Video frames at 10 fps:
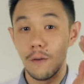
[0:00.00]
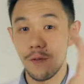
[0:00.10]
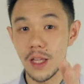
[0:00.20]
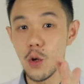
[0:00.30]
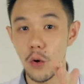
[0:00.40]

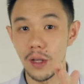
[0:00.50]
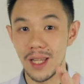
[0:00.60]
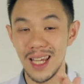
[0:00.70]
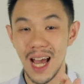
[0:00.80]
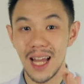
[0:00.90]
Video
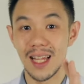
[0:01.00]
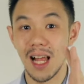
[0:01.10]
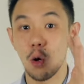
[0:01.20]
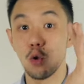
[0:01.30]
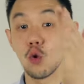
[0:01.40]
ini
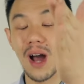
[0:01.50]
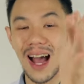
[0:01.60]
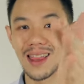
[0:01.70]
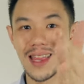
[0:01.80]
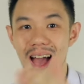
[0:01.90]
adalah untuk
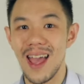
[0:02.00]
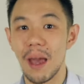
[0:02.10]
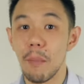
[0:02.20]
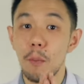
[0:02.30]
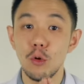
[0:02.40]
Anda
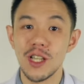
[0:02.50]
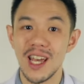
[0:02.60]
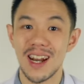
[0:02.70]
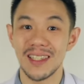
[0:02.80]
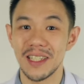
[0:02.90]
yang
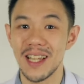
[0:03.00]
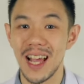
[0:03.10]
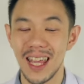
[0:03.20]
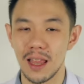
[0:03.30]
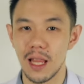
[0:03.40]
mempunyai rasa
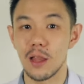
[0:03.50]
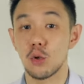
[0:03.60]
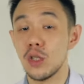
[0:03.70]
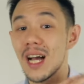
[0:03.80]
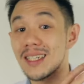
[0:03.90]
sakit atau
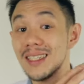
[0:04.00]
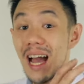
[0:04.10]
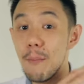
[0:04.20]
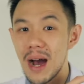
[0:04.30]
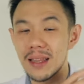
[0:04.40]
tidak
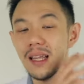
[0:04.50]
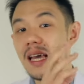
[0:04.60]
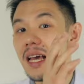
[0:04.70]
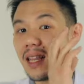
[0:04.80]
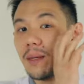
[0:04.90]
nyaman
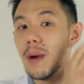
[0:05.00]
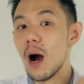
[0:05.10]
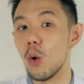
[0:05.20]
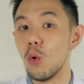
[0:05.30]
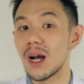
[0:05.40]
di
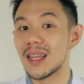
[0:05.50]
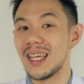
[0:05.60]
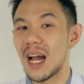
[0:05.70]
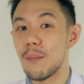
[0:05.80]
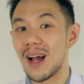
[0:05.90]
bahu
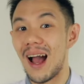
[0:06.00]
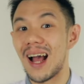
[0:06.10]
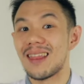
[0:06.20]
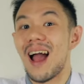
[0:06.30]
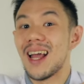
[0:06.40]
ketika
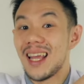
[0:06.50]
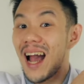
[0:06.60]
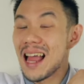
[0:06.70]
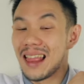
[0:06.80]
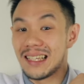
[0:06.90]
mengangkat tangannya
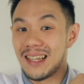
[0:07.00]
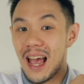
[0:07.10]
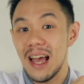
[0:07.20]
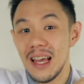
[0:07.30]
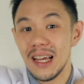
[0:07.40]
ke atas ya.
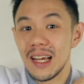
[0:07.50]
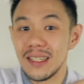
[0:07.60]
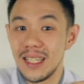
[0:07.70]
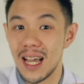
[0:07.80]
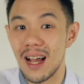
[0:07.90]

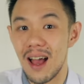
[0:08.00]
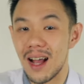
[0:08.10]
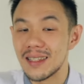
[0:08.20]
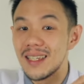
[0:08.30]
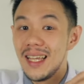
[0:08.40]
Jika
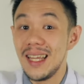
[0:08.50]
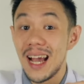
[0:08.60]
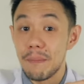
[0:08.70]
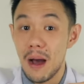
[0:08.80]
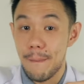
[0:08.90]
ngangkat segini
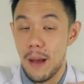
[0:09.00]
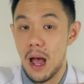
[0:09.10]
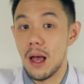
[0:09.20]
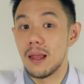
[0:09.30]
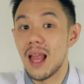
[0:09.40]
nggak
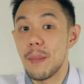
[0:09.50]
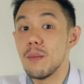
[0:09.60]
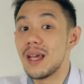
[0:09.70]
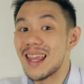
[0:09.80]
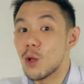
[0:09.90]
apa-apa, tapi
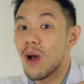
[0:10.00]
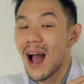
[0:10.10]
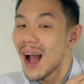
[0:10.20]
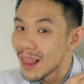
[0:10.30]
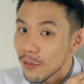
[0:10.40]
begitu
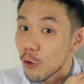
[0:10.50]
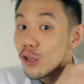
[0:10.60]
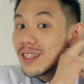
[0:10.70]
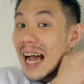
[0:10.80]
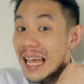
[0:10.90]
ngangkat
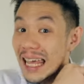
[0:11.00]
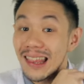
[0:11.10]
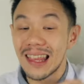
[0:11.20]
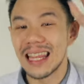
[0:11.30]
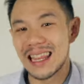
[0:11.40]
full
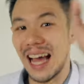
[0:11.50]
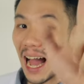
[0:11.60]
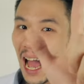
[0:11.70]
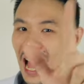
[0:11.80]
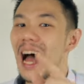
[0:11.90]
sakit, nah,
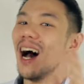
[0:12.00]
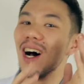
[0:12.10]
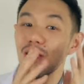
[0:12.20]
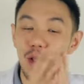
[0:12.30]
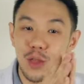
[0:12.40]

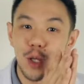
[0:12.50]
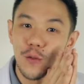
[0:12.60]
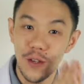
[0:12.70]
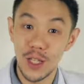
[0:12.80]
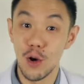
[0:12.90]
tonton
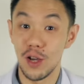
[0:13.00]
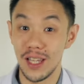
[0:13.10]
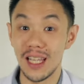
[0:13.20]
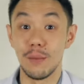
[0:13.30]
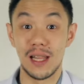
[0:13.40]
video ini lebih